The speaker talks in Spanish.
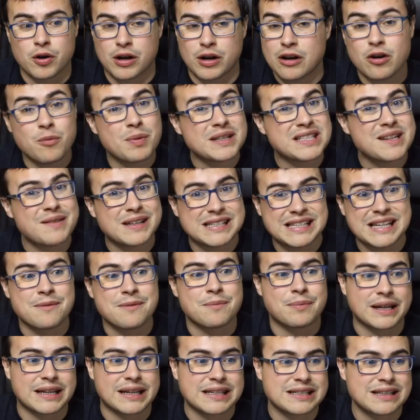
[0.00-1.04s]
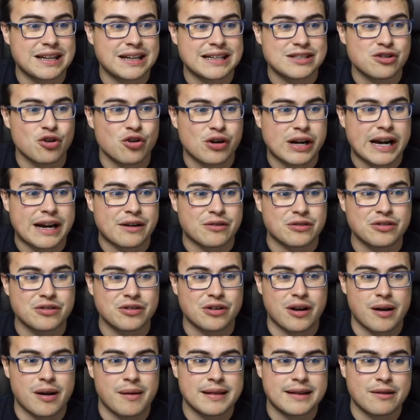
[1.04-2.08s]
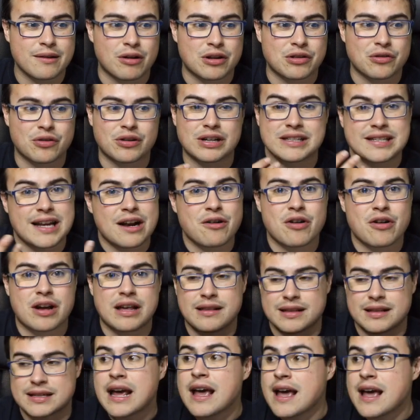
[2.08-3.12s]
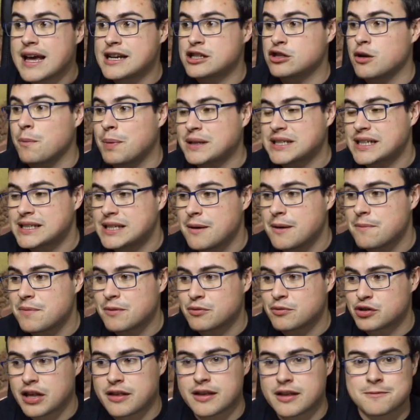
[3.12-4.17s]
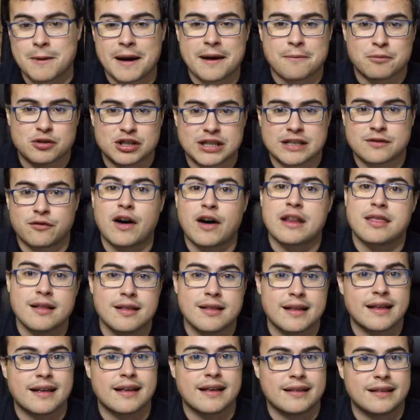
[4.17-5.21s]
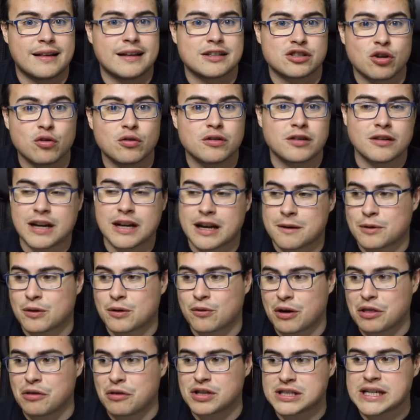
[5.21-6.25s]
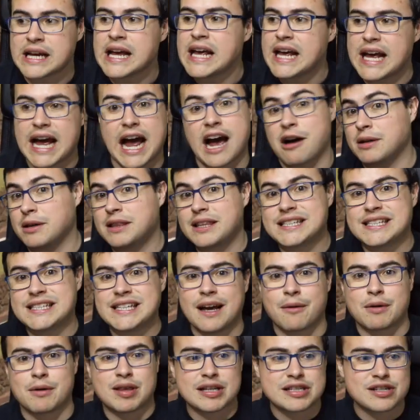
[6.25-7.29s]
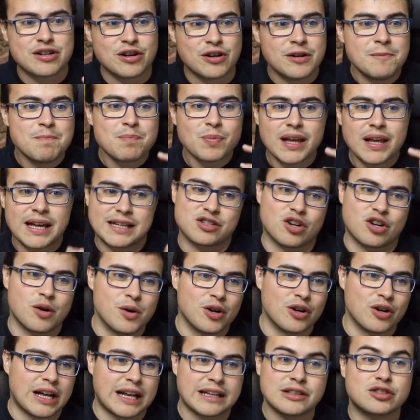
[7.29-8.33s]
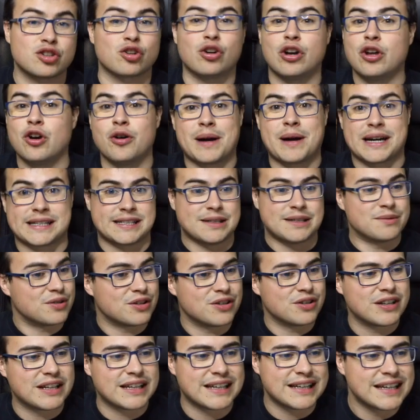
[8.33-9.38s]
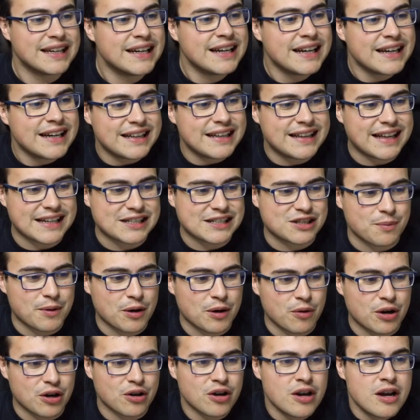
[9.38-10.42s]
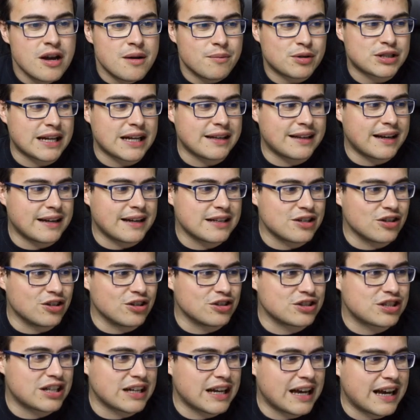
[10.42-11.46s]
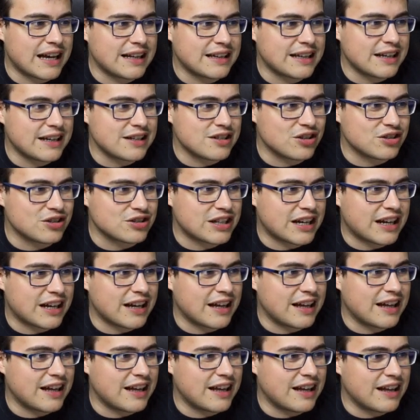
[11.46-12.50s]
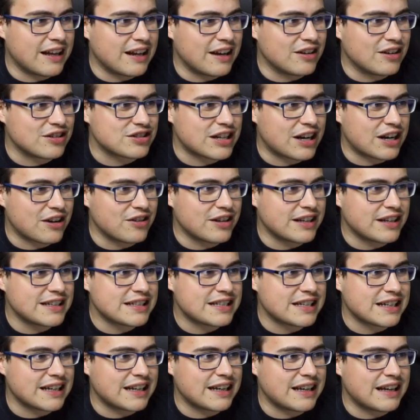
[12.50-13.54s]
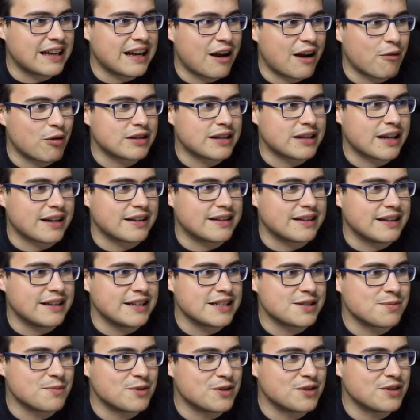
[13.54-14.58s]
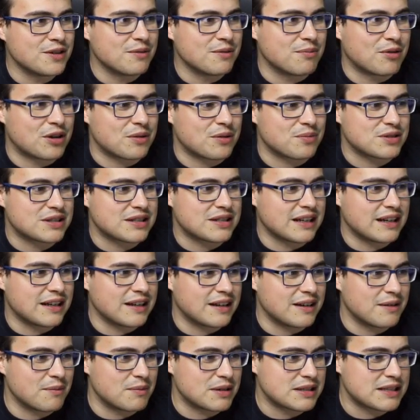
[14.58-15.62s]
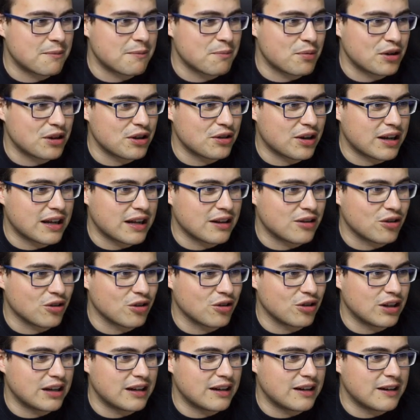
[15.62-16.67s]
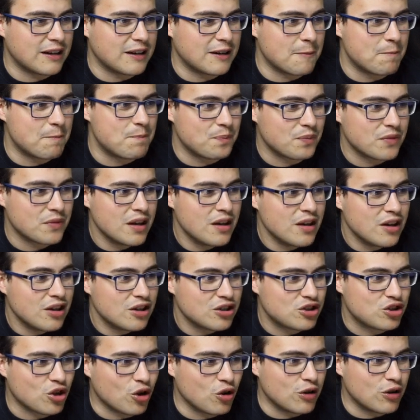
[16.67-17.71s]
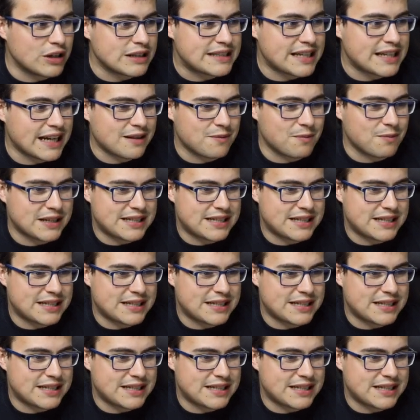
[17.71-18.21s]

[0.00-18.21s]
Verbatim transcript: porque no pasaba siempre, que es, lo raro, ¿no? Normalmente cuando es algo que dices, esto pasa siempre, pues dices, vale, pues es fácil de, solucionar, pero cuando es, a veces sí, a veces no, es como el troleo máximo, ¿no? De, esto. Pero bueno, pues ahí tenéis los, ahí tenéis los, eh, los dragones, eh, aguanta centinismo, bueno, pues eh, me están poniendo aquí todo el todo el chat